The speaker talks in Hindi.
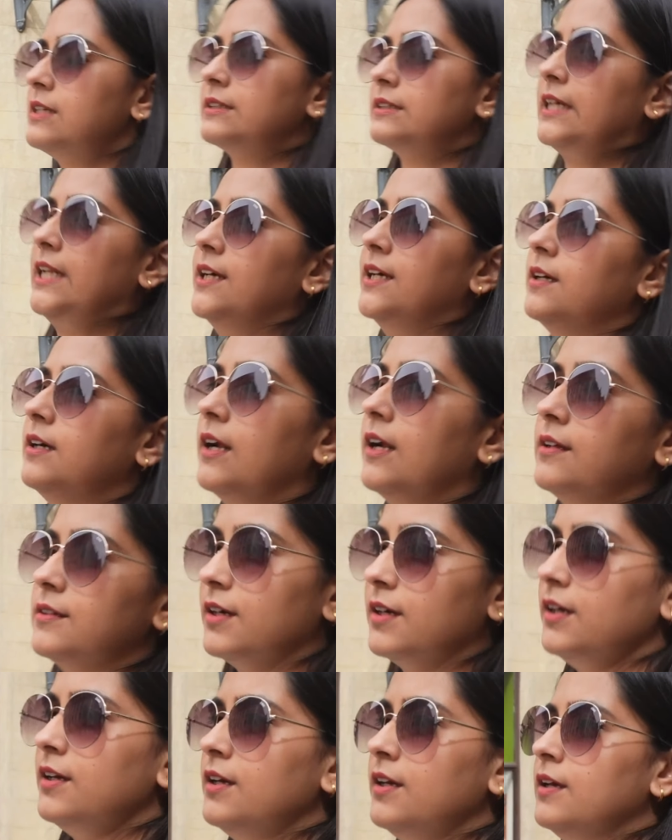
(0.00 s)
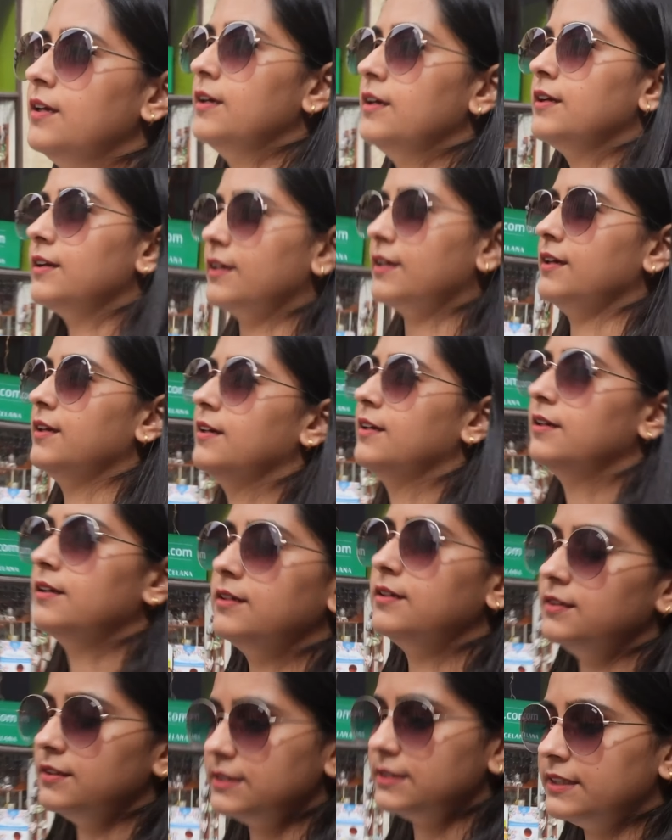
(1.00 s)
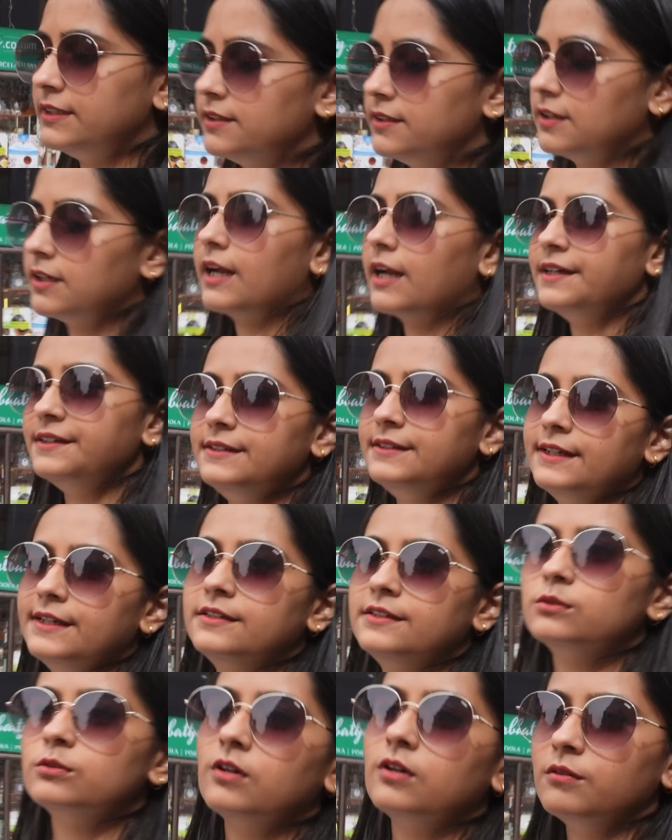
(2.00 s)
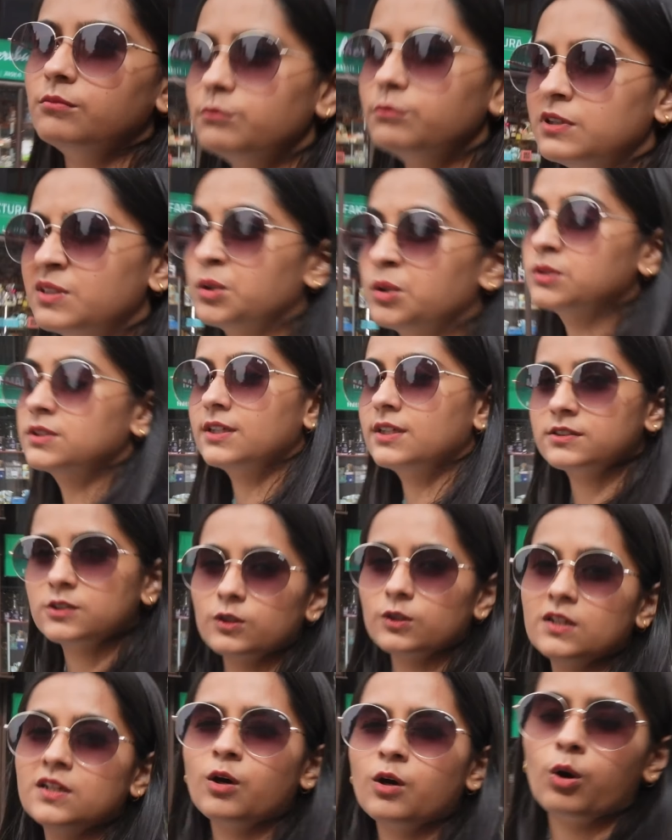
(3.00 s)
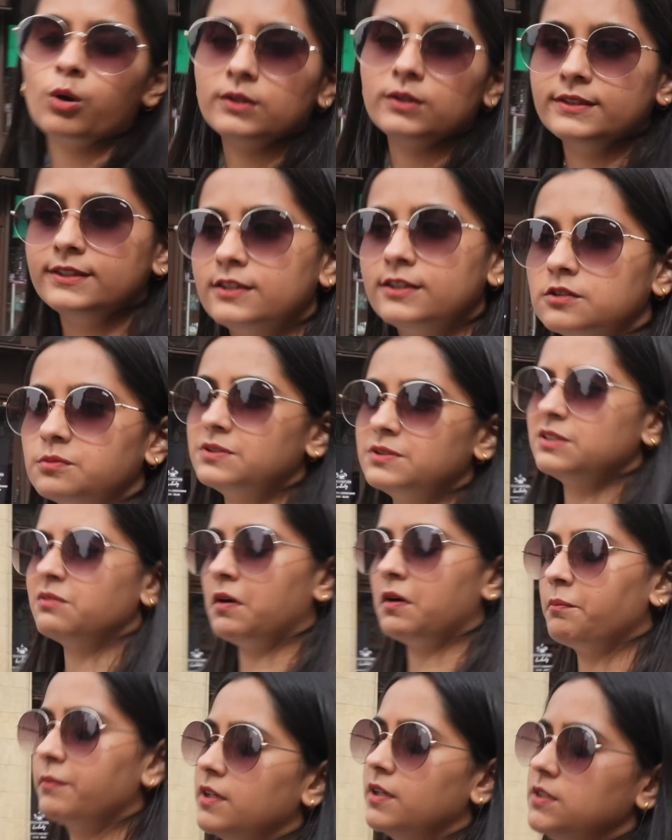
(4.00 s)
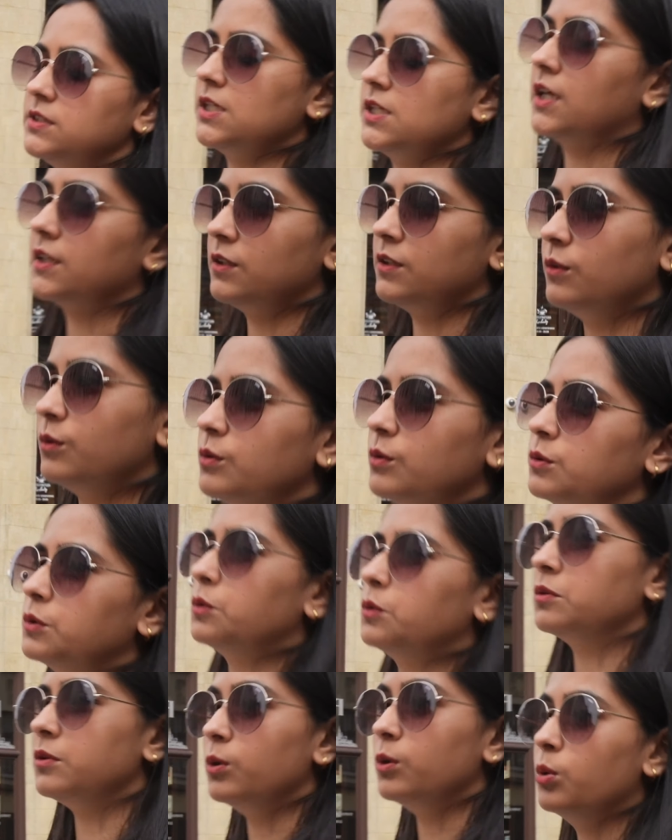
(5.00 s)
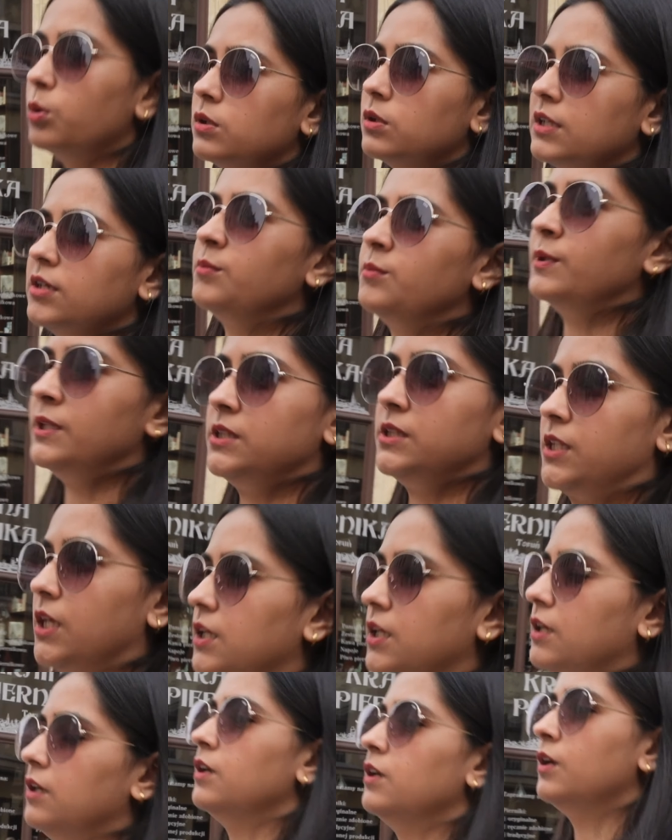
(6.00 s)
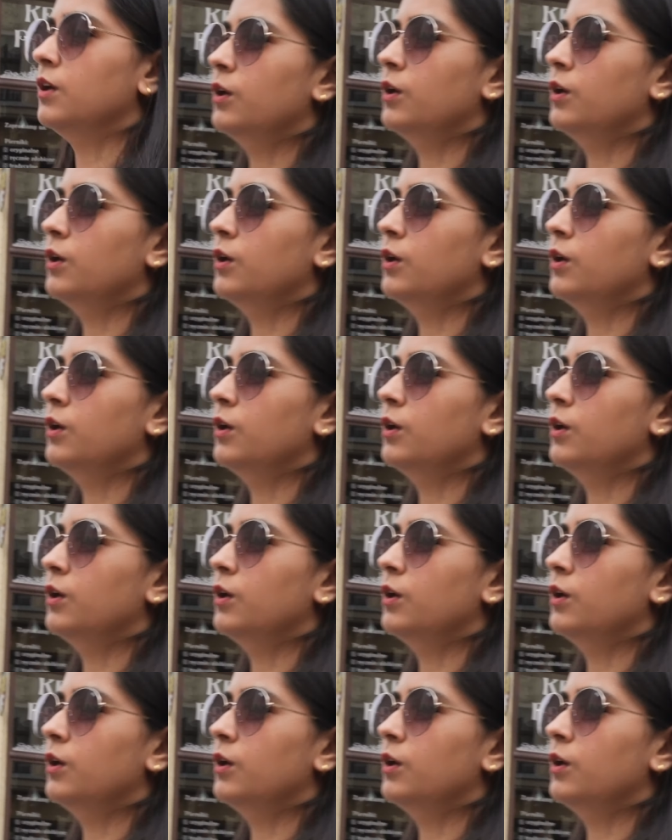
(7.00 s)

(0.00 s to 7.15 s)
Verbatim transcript: सा ऐसा लग रहा था कि इज़ इट अ राइट डे टू कम बिकॉज कैसा होता है ना हॉलीडेज़ पे जब आप कहीं जाते हो तो लोग नहीं मिलते हैं